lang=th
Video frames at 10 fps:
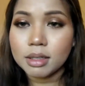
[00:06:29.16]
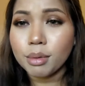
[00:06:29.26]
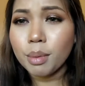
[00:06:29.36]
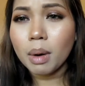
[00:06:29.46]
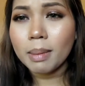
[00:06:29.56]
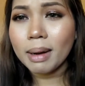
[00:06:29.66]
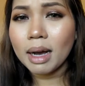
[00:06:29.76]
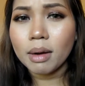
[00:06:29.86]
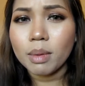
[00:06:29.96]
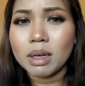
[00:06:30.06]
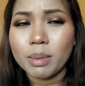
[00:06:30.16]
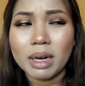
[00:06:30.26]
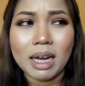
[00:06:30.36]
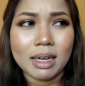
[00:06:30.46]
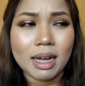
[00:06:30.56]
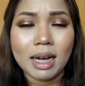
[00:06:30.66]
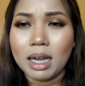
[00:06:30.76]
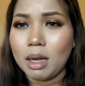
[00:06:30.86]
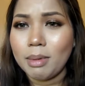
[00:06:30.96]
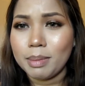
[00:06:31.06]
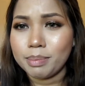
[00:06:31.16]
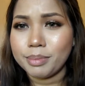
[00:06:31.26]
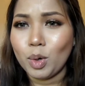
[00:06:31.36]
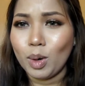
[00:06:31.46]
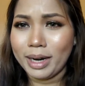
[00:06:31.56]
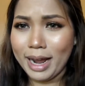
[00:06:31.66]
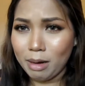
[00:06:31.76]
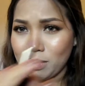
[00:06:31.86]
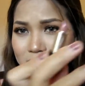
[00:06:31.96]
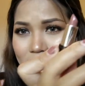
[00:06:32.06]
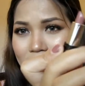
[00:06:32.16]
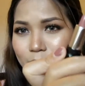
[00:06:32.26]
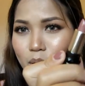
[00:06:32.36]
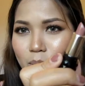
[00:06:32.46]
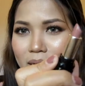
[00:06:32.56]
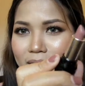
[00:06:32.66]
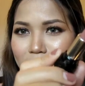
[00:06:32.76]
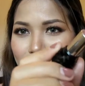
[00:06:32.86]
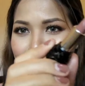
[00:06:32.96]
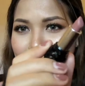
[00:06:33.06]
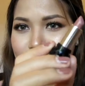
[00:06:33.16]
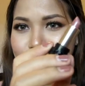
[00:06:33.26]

กลัวมากเลยเวลาทา แล้วแบบกลัวแท่งมันจะหักเพราะมันเล็กมาก